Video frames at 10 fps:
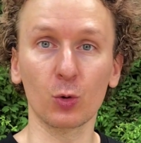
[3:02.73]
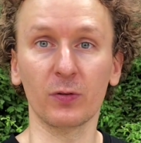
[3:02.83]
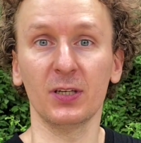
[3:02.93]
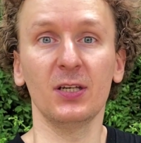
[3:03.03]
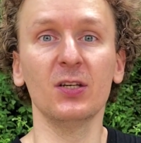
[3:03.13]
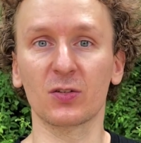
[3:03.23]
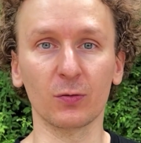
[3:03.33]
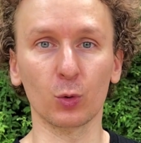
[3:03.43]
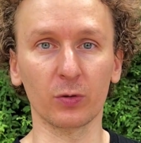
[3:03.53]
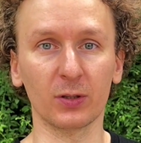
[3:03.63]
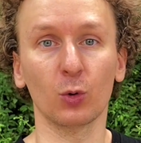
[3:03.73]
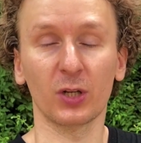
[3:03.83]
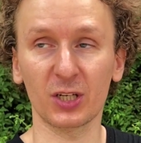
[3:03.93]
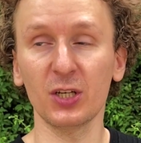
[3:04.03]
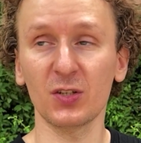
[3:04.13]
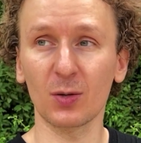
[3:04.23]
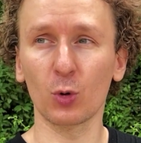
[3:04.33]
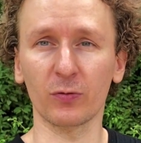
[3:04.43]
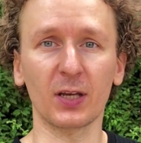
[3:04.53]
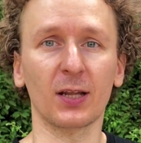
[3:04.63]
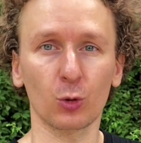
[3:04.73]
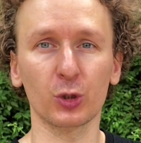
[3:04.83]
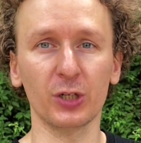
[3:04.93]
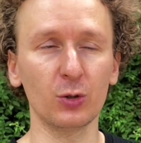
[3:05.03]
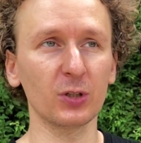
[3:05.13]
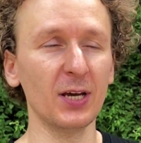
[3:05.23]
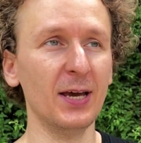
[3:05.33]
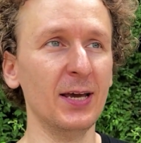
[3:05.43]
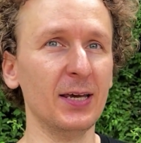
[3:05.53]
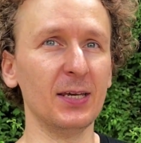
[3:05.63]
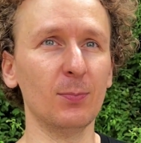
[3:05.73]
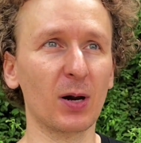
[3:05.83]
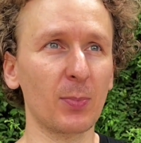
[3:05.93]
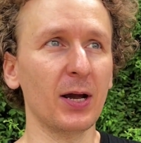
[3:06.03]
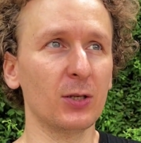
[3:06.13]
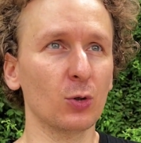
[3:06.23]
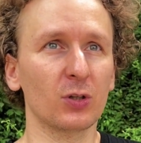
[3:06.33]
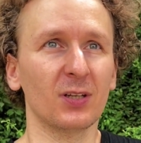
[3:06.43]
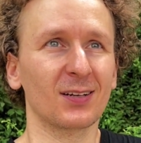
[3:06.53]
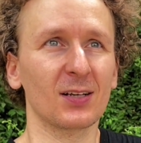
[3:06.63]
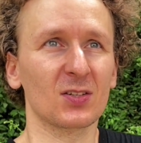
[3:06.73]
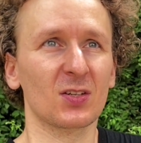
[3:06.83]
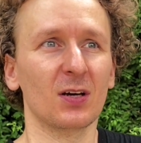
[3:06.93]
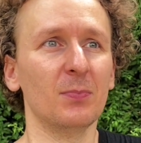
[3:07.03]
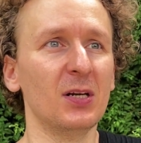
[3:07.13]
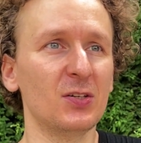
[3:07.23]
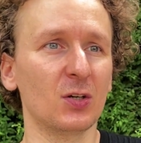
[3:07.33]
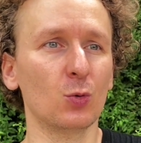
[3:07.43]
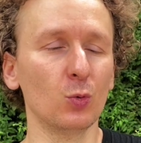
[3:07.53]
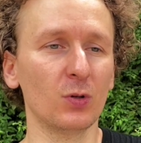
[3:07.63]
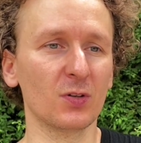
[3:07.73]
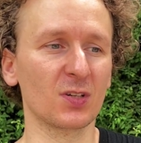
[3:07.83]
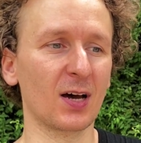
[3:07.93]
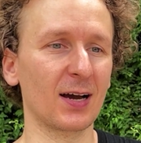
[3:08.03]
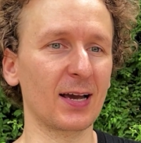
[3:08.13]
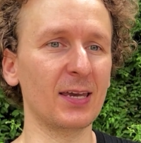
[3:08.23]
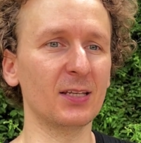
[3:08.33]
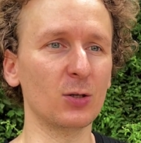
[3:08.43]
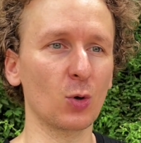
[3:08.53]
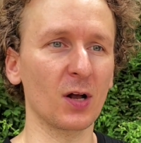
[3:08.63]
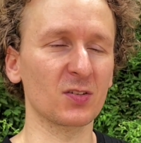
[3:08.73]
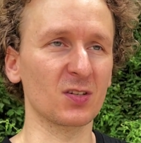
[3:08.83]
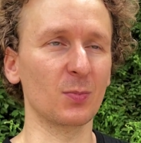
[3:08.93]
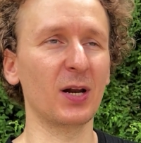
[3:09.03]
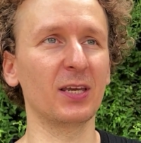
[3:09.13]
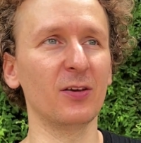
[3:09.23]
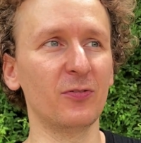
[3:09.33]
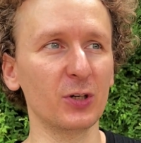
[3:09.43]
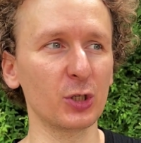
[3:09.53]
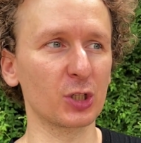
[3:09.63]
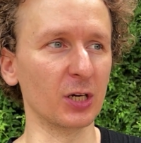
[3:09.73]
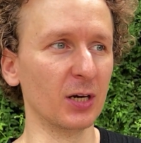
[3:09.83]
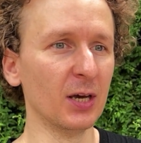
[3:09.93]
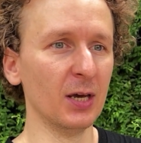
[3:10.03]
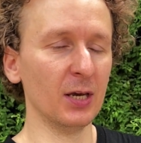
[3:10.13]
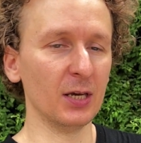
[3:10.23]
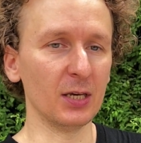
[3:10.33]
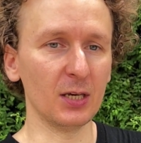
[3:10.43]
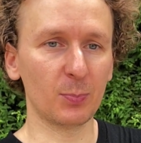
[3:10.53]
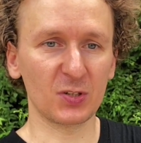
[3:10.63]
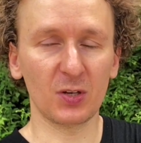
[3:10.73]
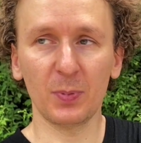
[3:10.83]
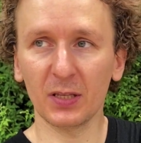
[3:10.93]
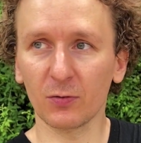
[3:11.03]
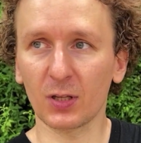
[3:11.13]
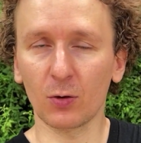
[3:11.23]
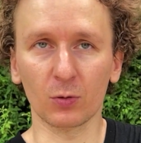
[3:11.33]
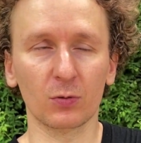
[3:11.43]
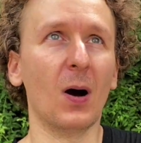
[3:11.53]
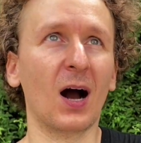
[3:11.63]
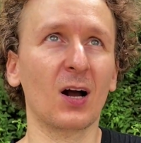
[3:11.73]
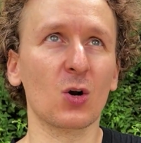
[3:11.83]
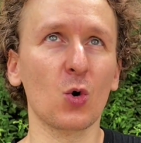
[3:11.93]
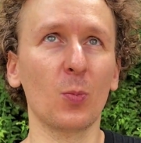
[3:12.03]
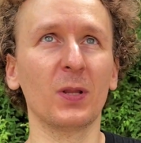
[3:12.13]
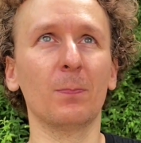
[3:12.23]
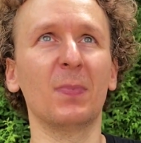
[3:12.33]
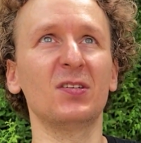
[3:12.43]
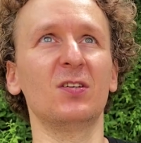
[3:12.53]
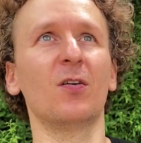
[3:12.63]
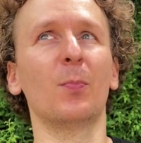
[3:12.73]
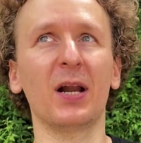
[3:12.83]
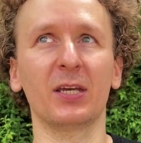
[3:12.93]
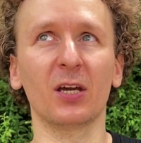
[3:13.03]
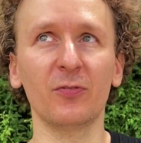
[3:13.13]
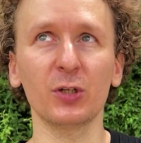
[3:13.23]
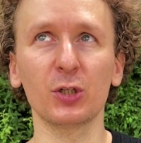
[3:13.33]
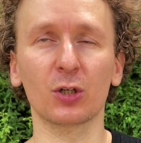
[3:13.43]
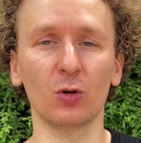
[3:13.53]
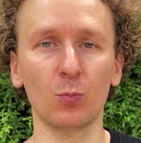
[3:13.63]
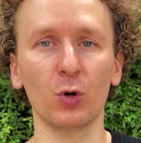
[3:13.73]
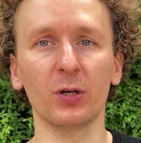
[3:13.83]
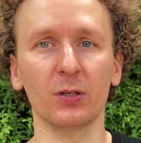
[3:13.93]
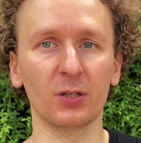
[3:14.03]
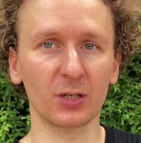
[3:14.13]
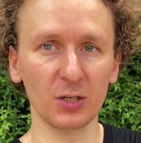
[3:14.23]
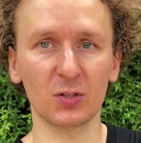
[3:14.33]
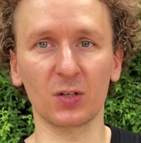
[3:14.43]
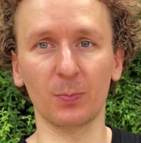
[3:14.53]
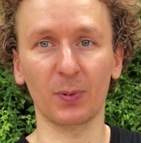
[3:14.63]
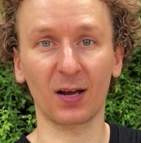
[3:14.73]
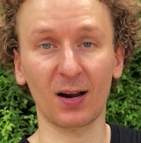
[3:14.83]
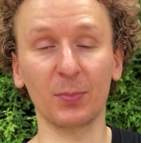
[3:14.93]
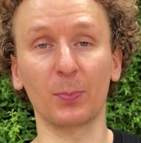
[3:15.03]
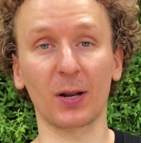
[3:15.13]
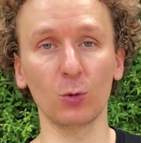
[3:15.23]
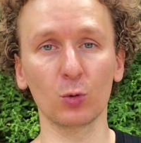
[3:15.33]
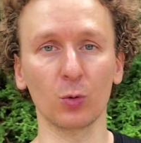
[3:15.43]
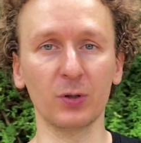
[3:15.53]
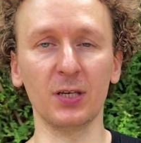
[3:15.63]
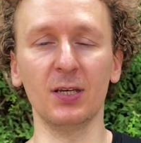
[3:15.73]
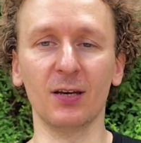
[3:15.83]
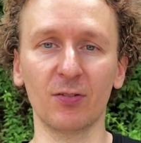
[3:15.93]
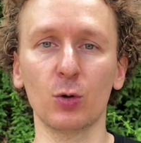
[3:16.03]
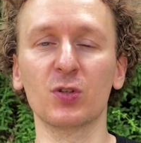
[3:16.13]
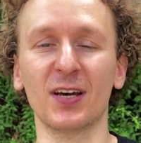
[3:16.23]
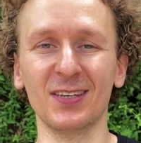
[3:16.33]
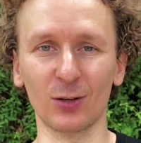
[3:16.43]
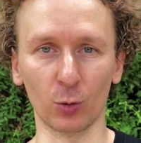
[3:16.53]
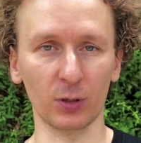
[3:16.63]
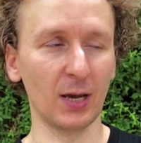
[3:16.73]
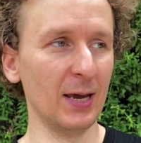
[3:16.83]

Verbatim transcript: уровень, не единственный уровень, но на техническом уровне она тоже идет, и борьба идет иногда за миллисекунды, за какие-то нюансы, за маленькие фишечки. И постепенно вот так вот огромным массивом маленьких фишечек любой технический программный продукт, он и эволюционирует.